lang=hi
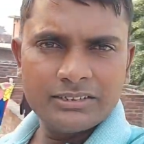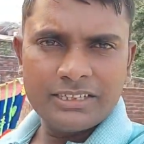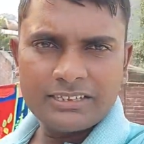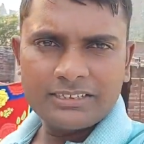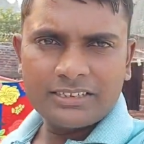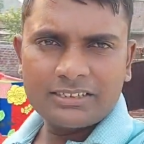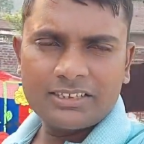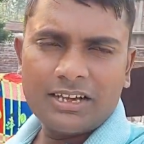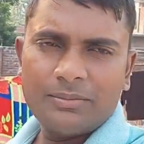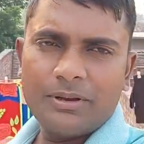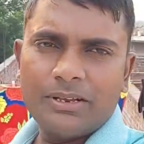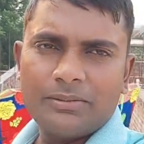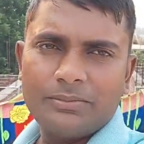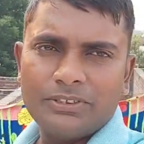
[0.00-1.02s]
देख सकते हैं
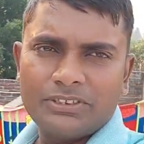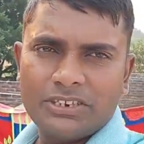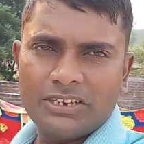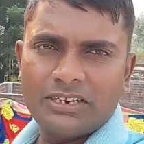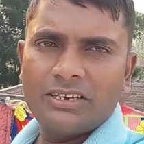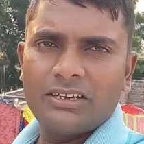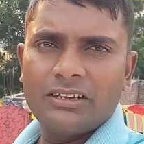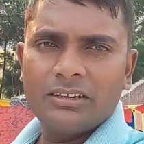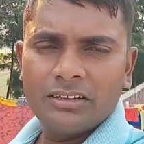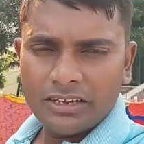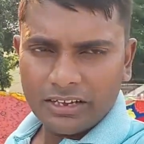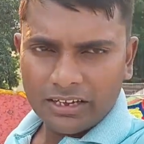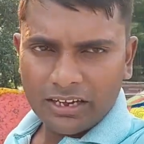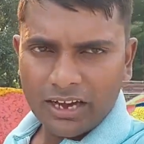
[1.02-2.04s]
हमारे पीछे
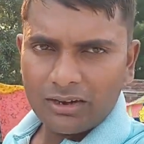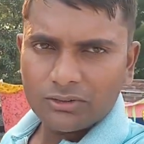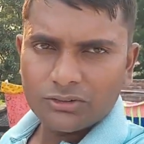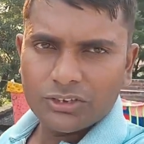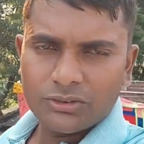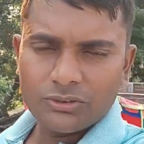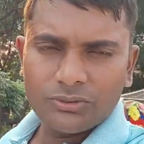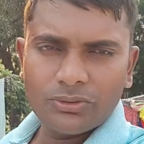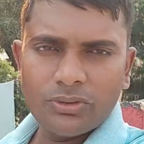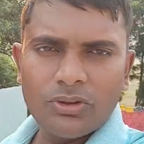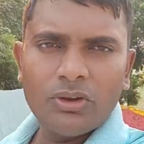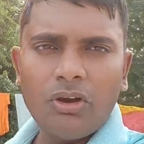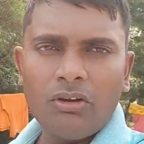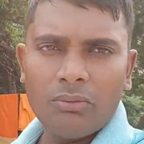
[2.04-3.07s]
एक गांव से हूँ
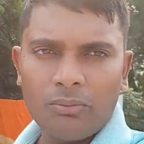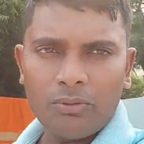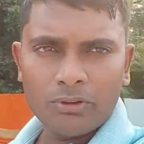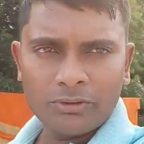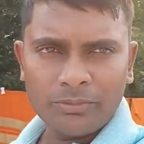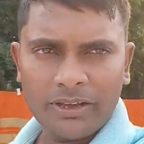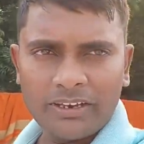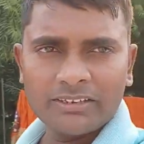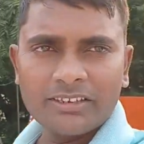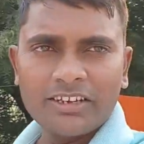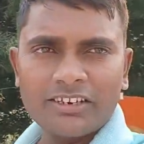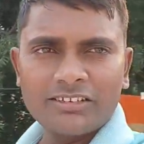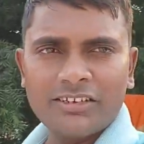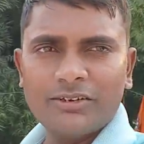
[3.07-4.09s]
और बहुत मेहनत
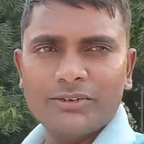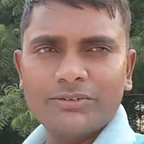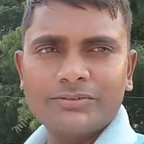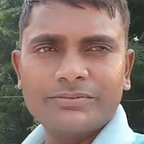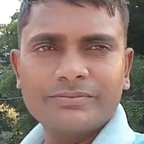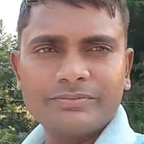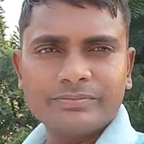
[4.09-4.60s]
करता हूँ